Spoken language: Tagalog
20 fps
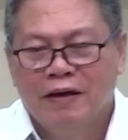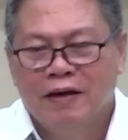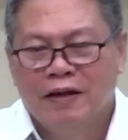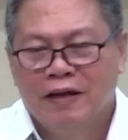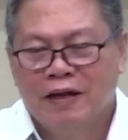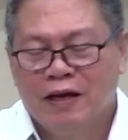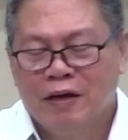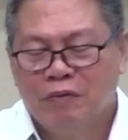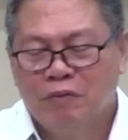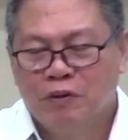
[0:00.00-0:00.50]

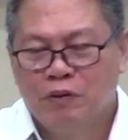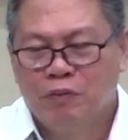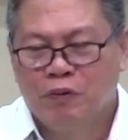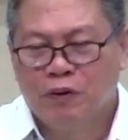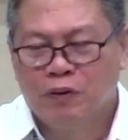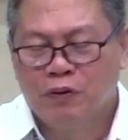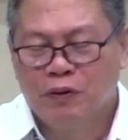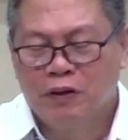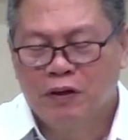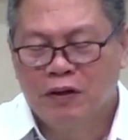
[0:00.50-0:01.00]
Inabot pa
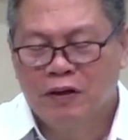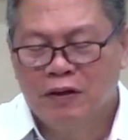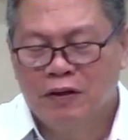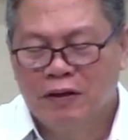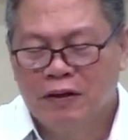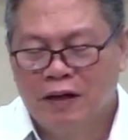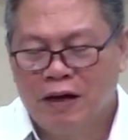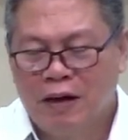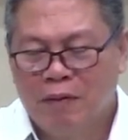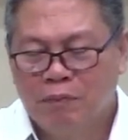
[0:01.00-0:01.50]
ako
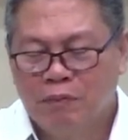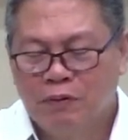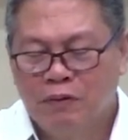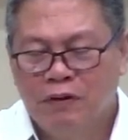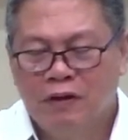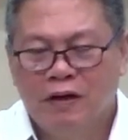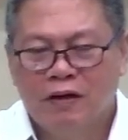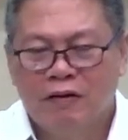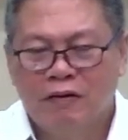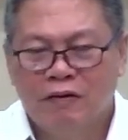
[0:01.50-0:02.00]
ng hapon
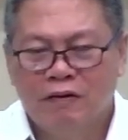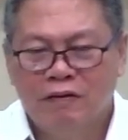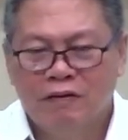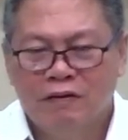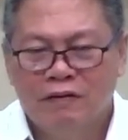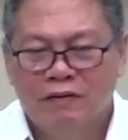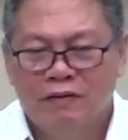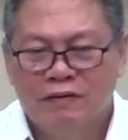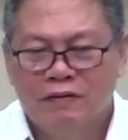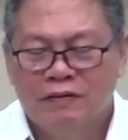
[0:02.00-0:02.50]
na, no?
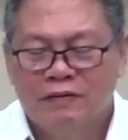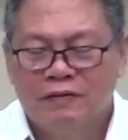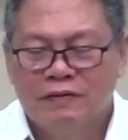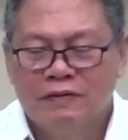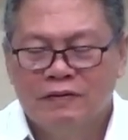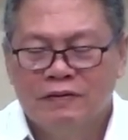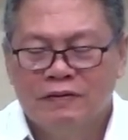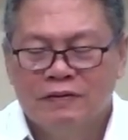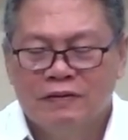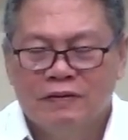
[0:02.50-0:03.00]

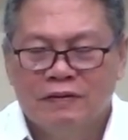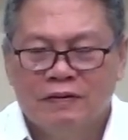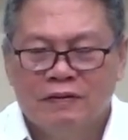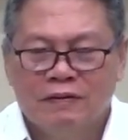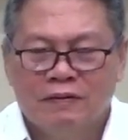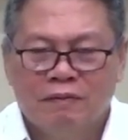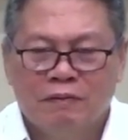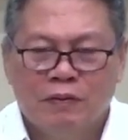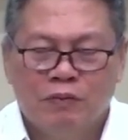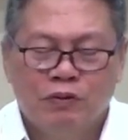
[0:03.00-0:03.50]

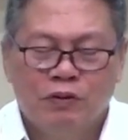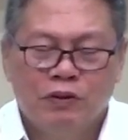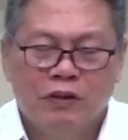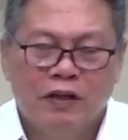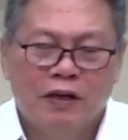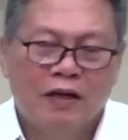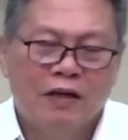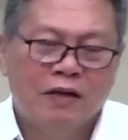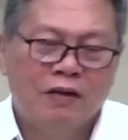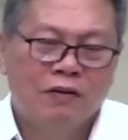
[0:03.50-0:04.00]
O, mabuti
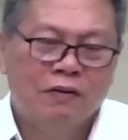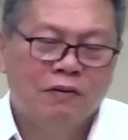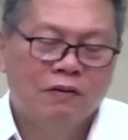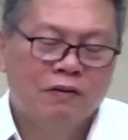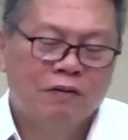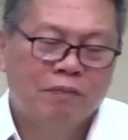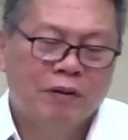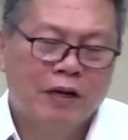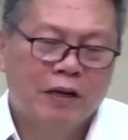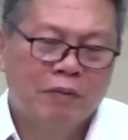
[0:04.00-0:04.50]
nga
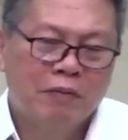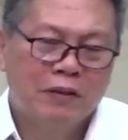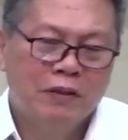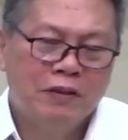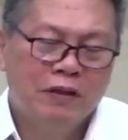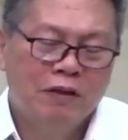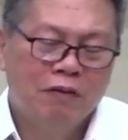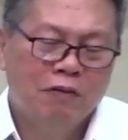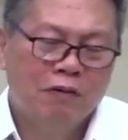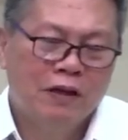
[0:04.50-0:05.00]
yung
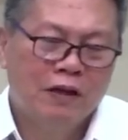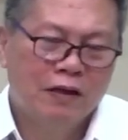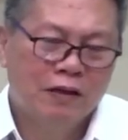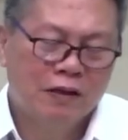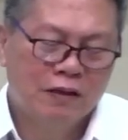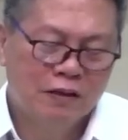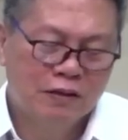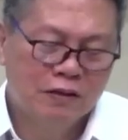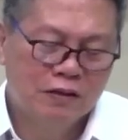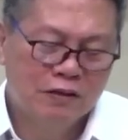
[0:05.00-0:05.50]
pharmacy, walang